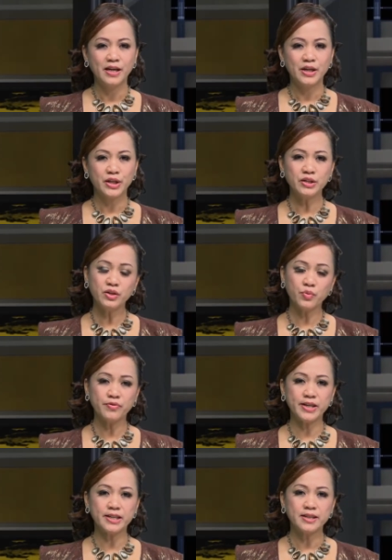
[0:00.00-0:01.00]
Kính thưa quý
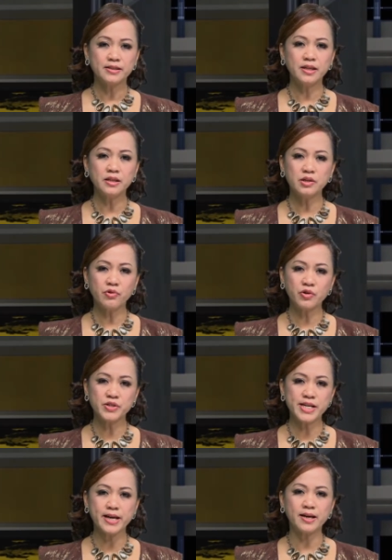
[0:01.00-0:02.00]
vị, tin
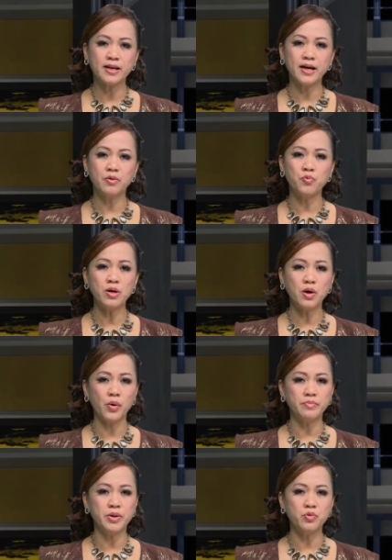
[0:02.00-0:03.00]
Croatia là quốc
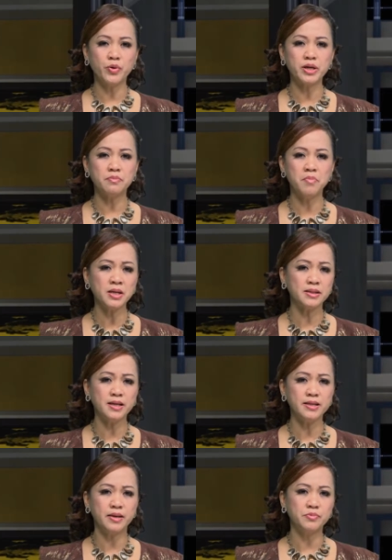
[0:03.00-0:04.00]
hội biểu quyết bất
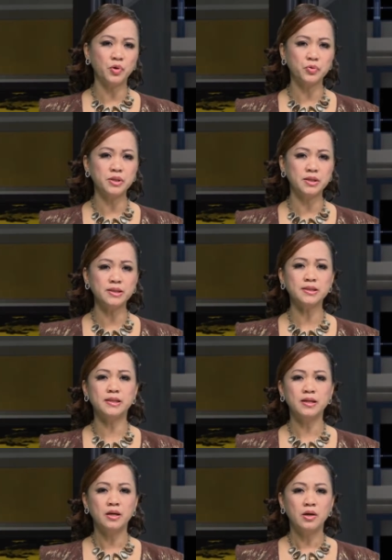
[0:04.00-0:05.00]
tín nhiệm thủ tướng.
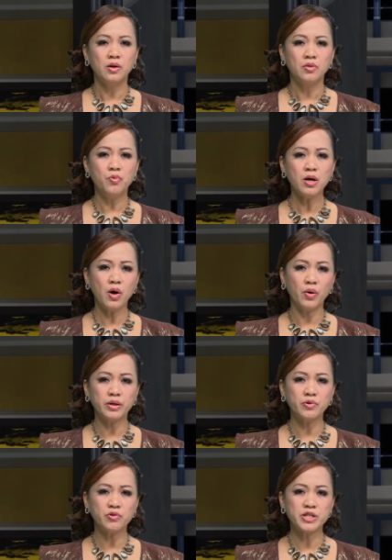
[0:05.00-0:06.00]
Quốc hội
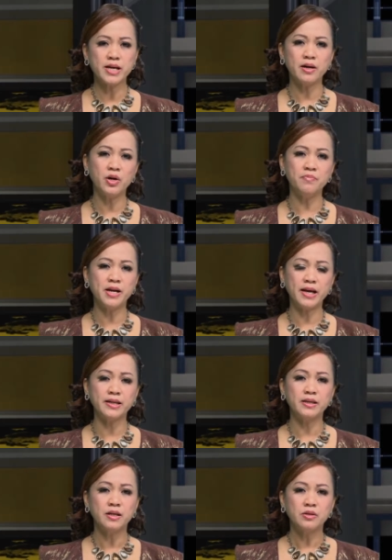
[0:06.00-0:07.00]
Croatia hôm
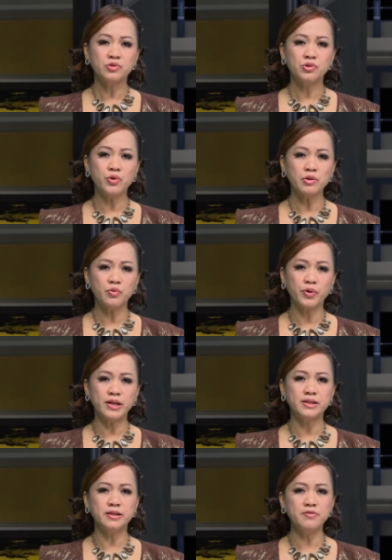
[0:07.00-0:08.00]
nay trước
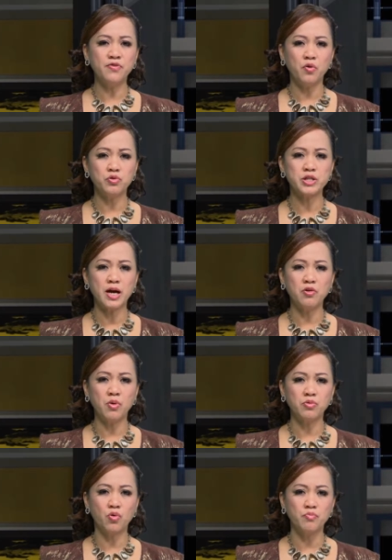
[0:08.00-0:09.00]
quyền chính phủ sau
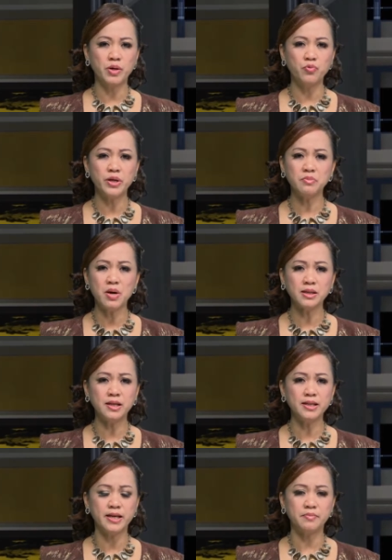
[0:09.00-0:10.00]
một cuộc biểu quyết bất
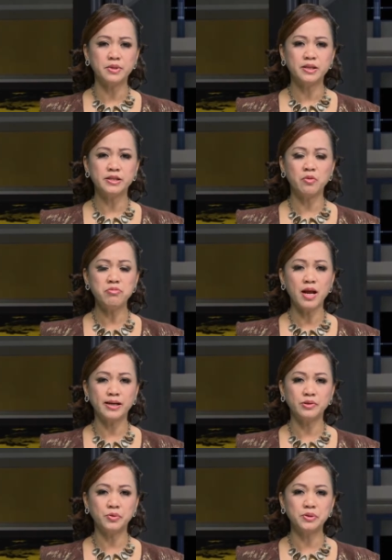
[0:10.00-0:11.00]
tín nhiệm chống lại
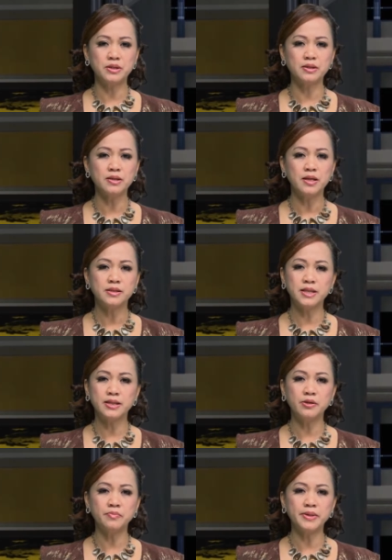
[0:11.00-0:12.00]
Thủ tướng
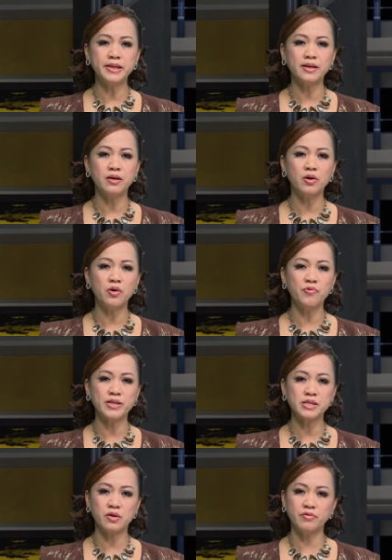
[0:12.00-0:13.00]
Tihomir
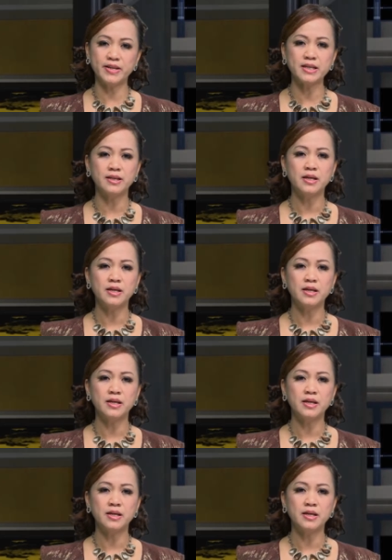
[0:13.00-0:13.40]
Oreskovic.